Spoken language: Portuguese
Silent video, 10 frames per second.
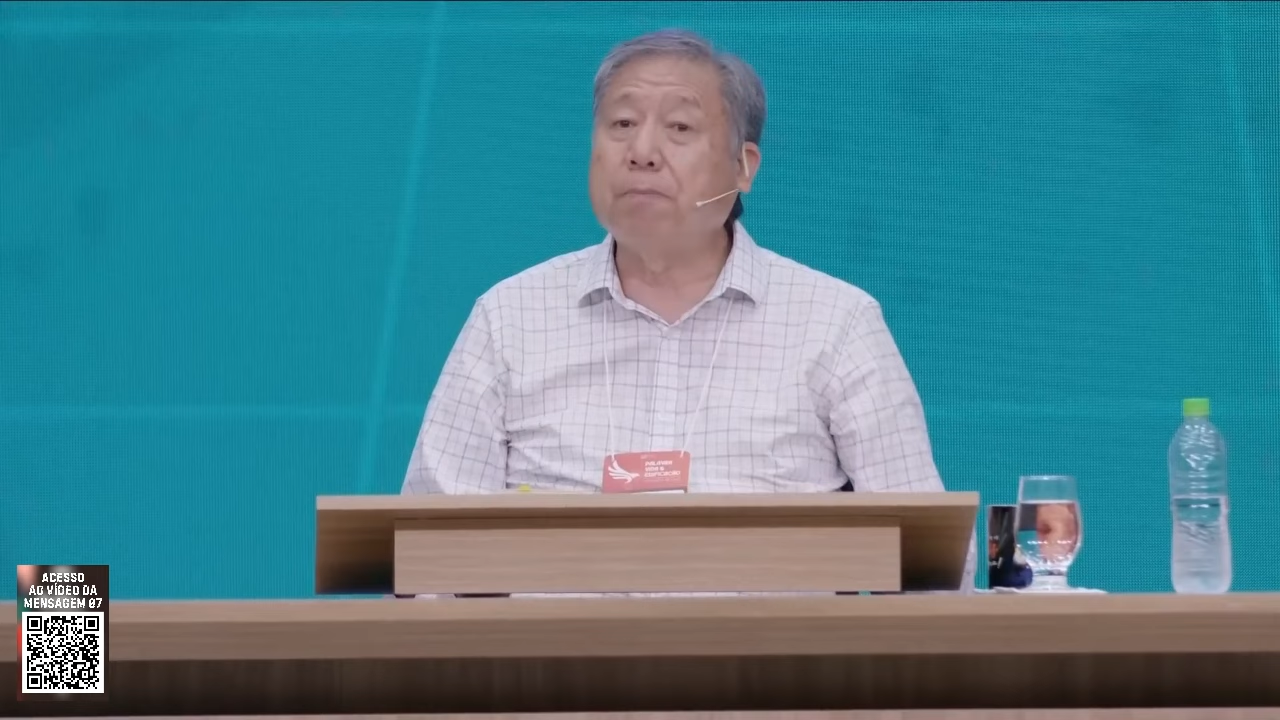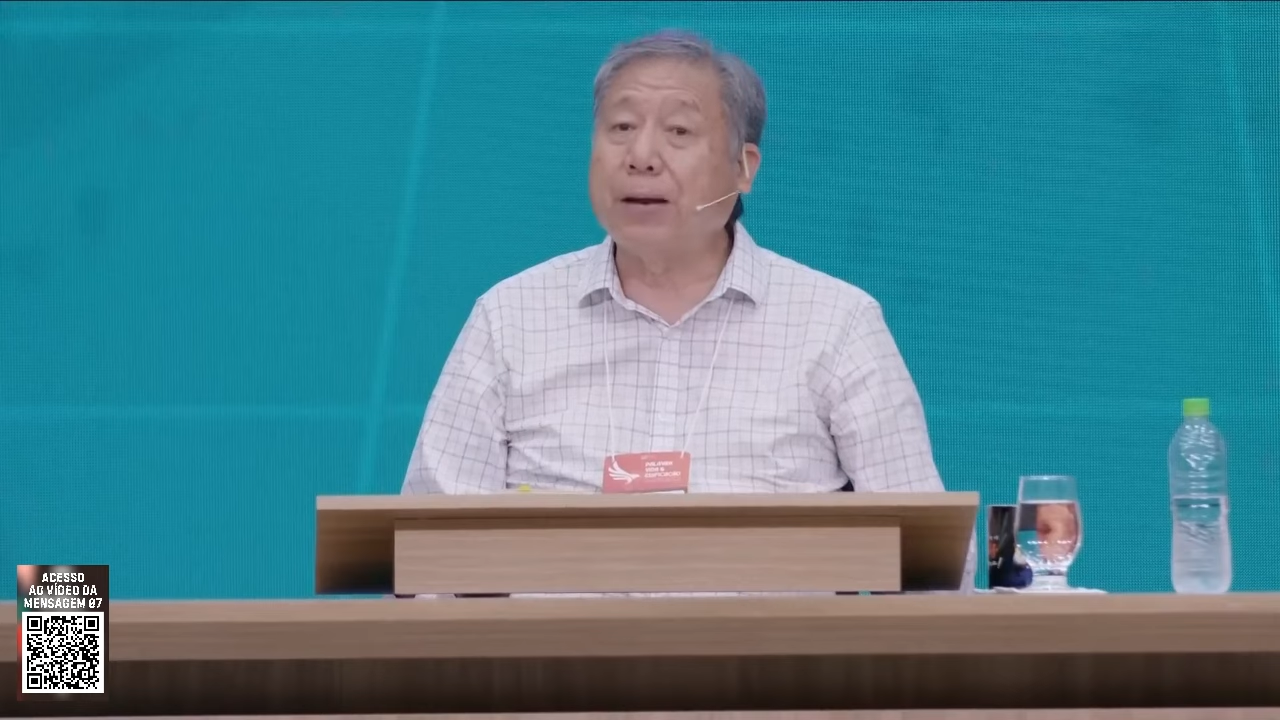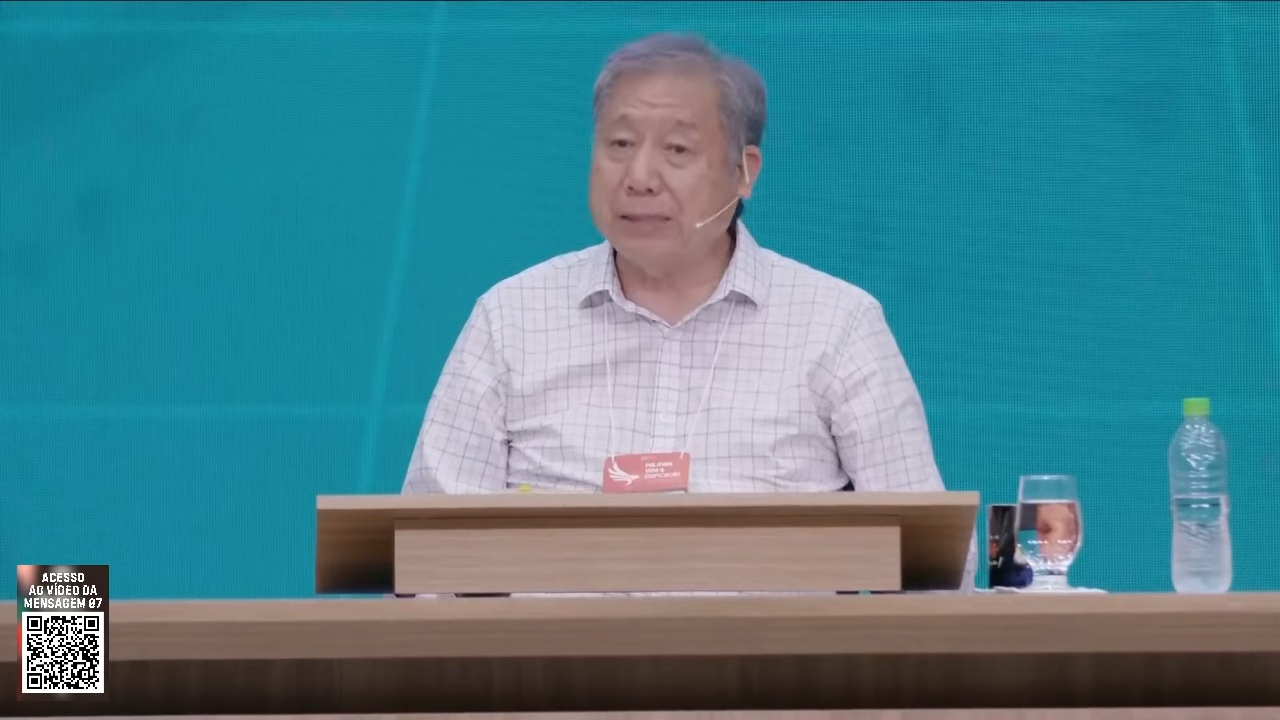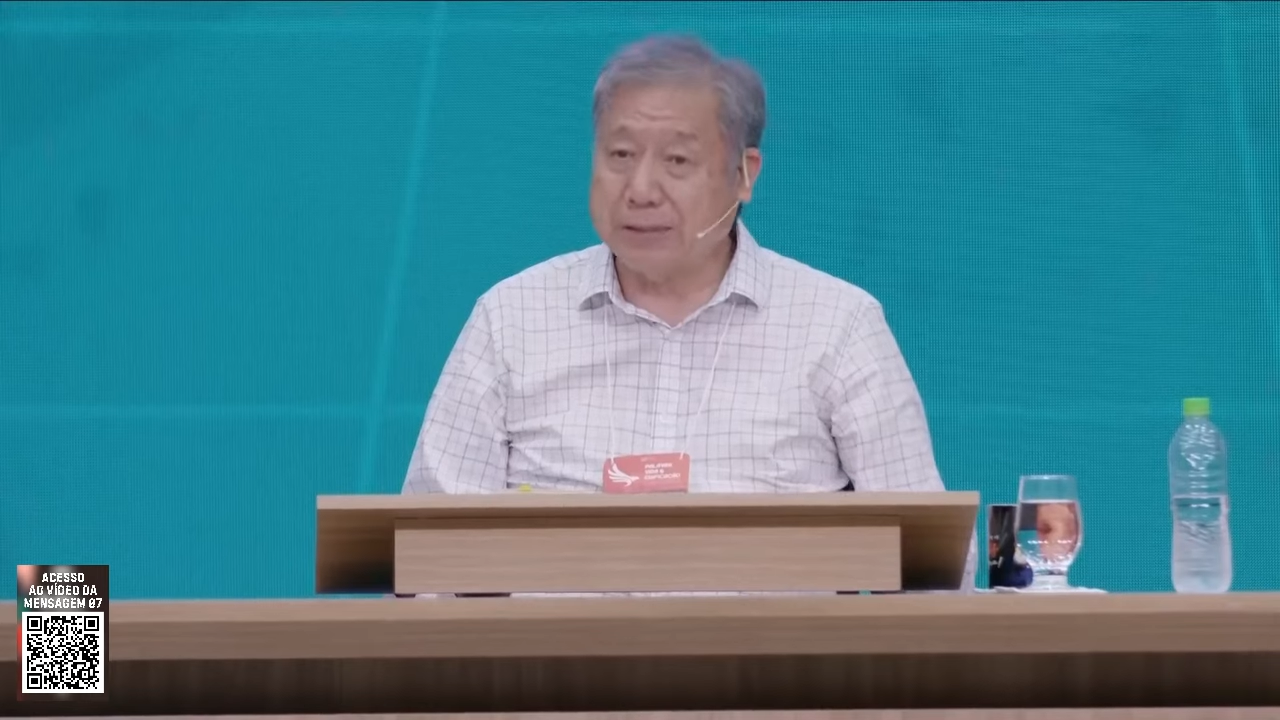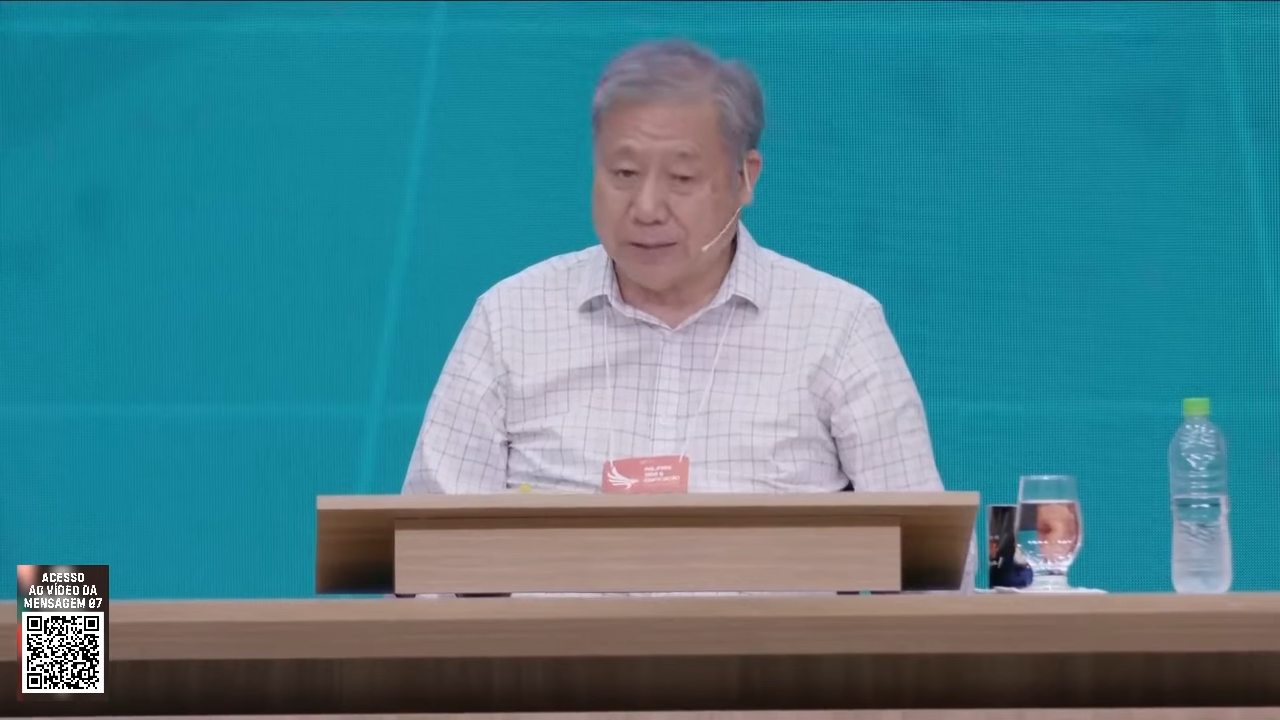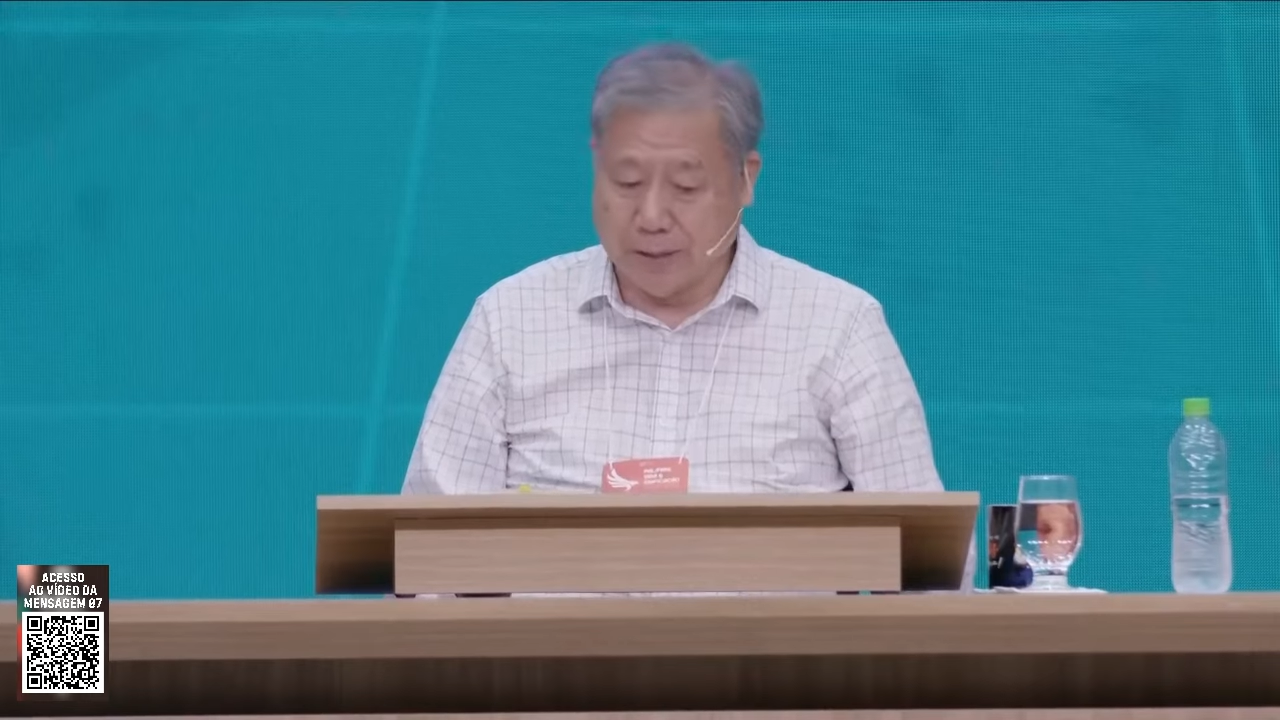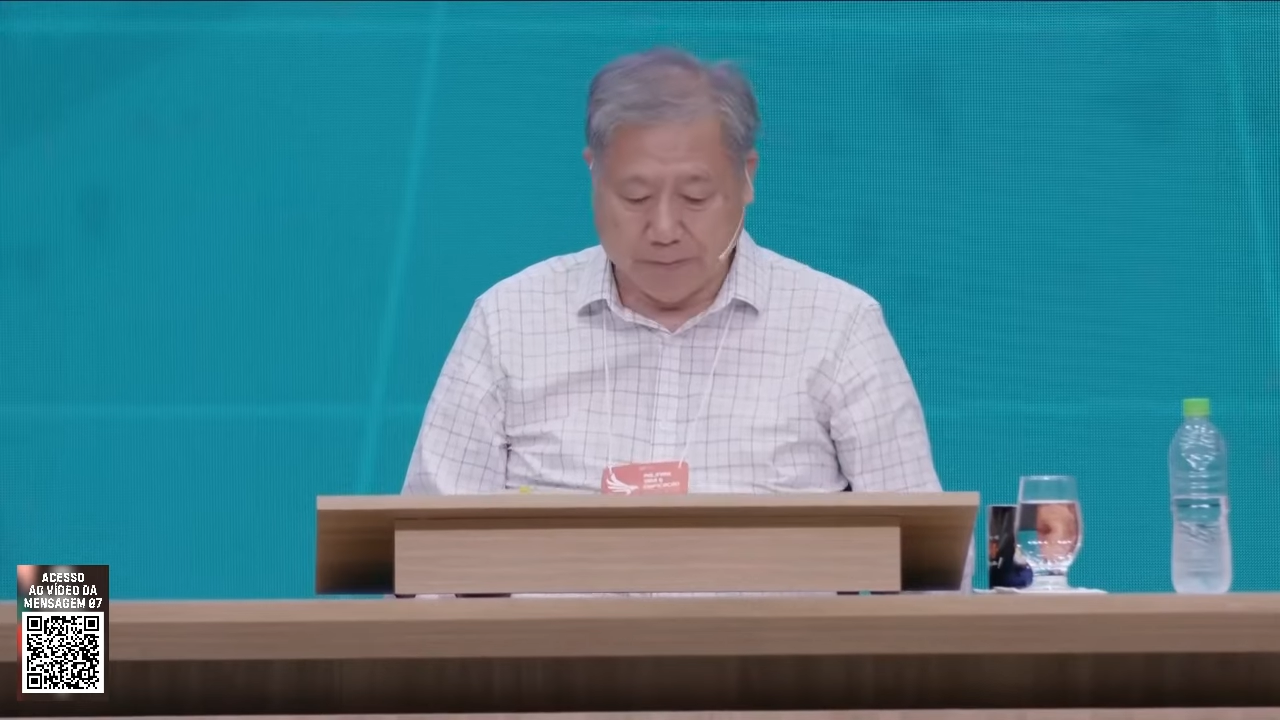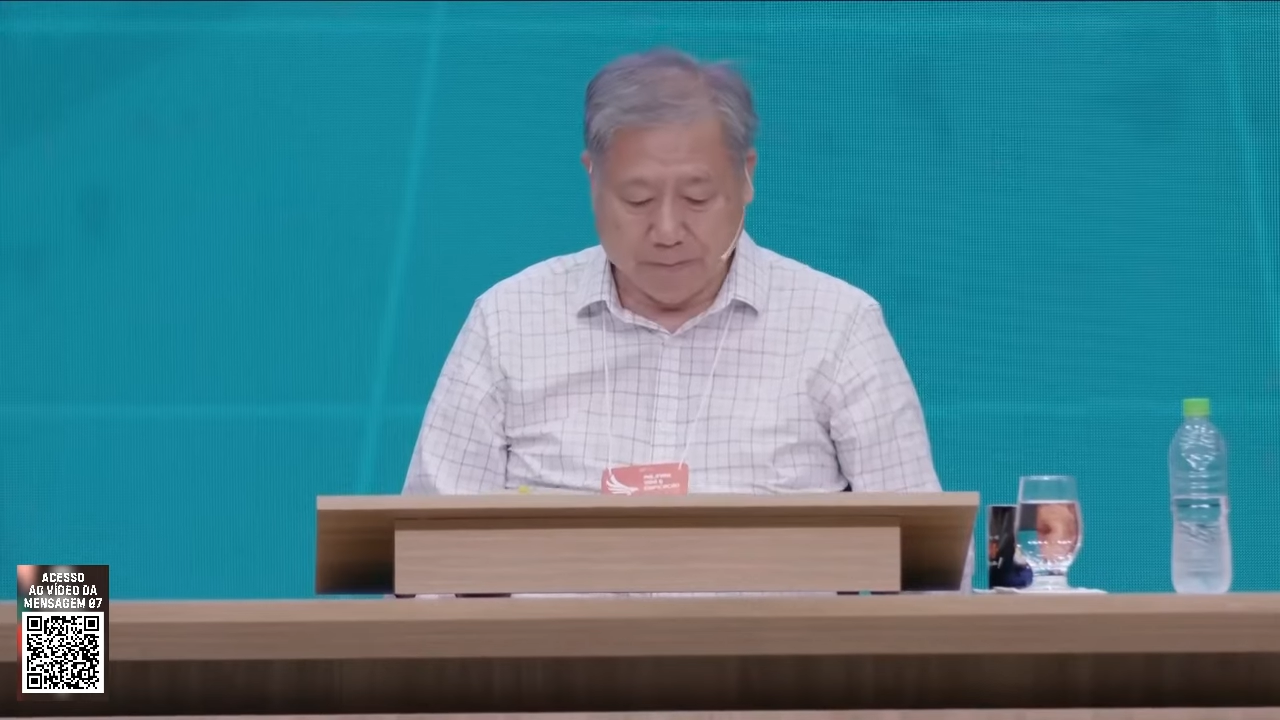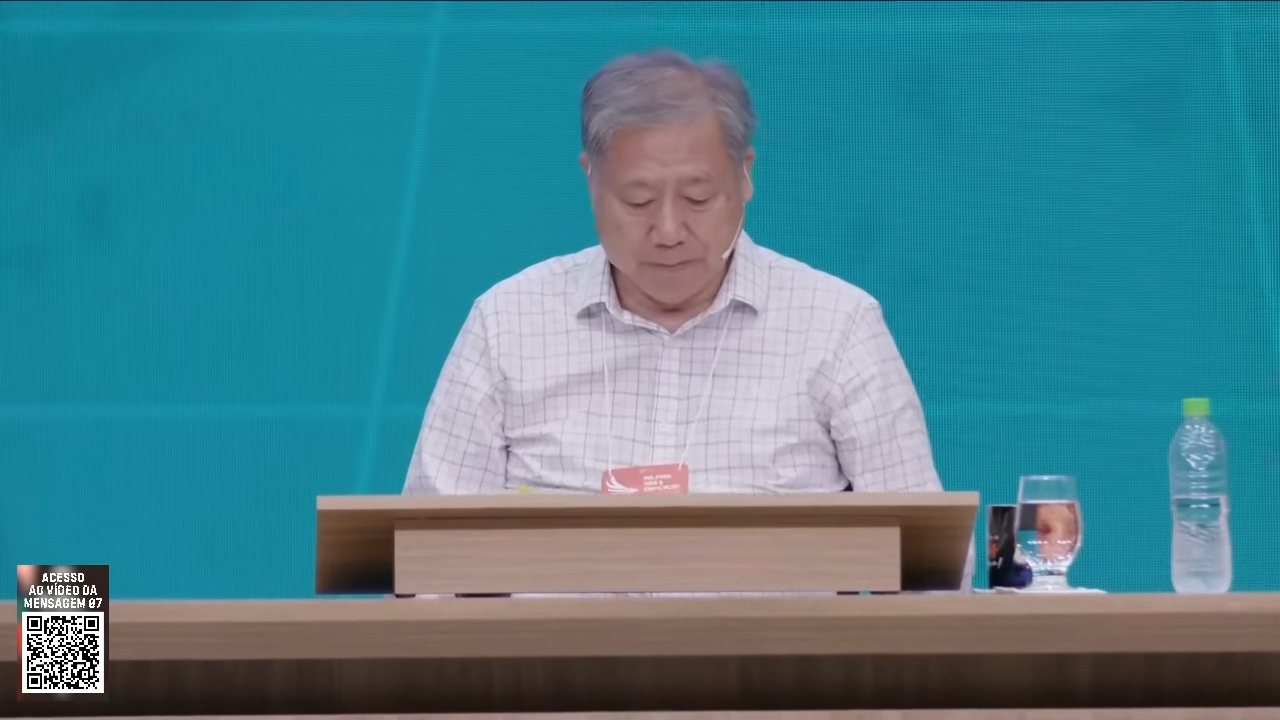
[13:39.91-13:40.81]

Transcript: pressa